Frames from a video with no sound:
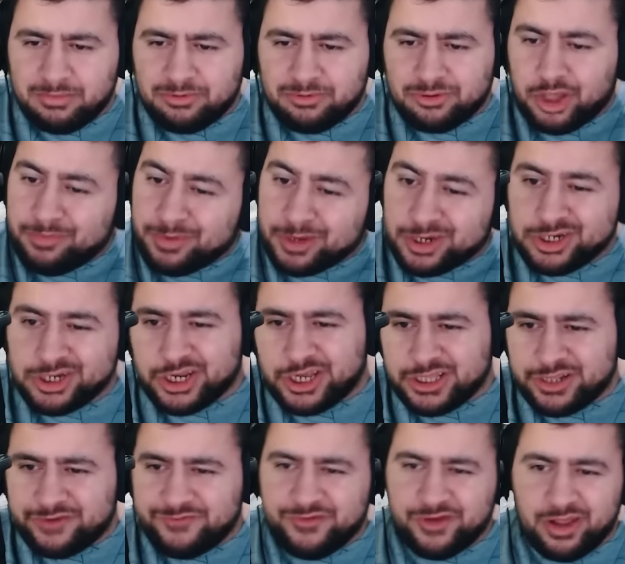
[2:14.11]
buradan bir
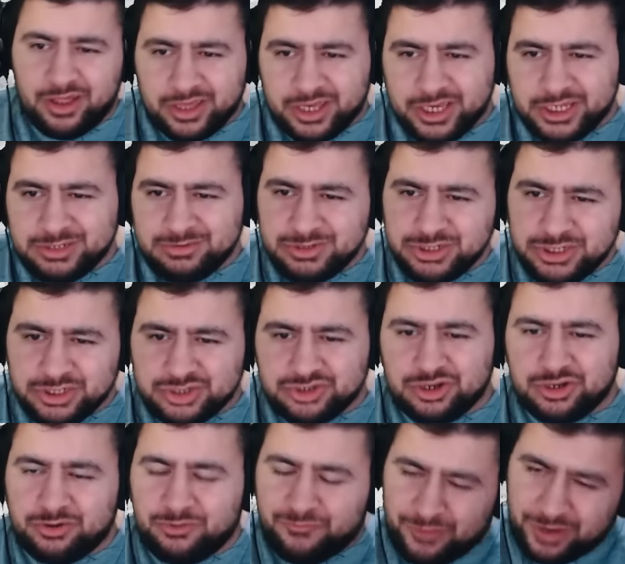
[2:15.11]
grader falan geçmiş de
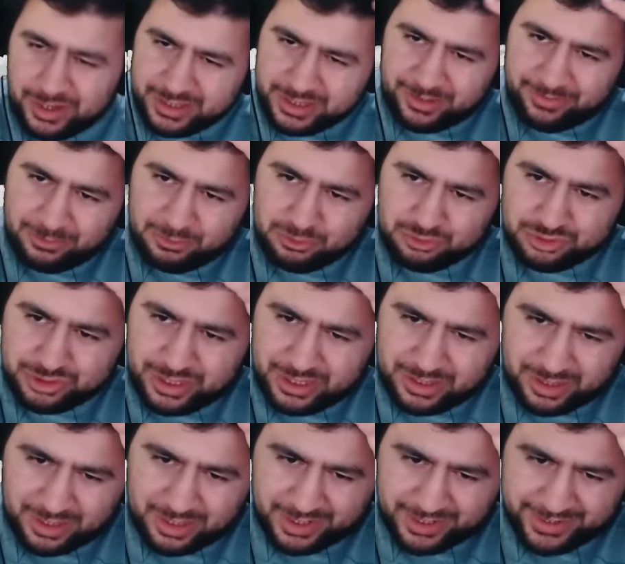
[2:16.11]
şöyle ufaktan bir üstten
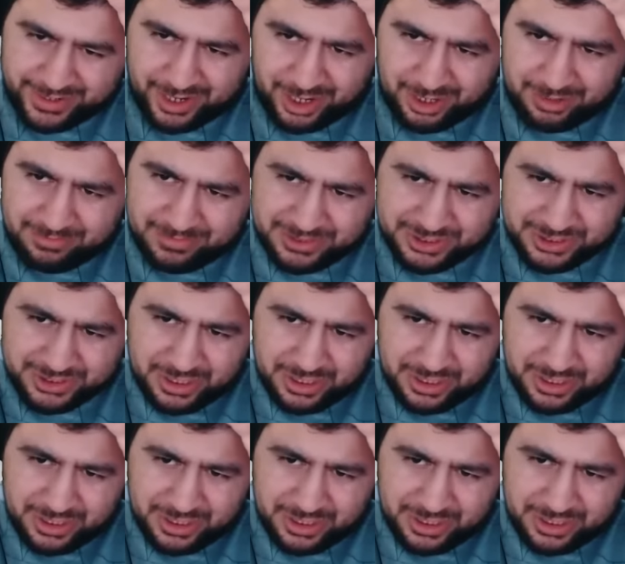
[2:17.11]
kara almış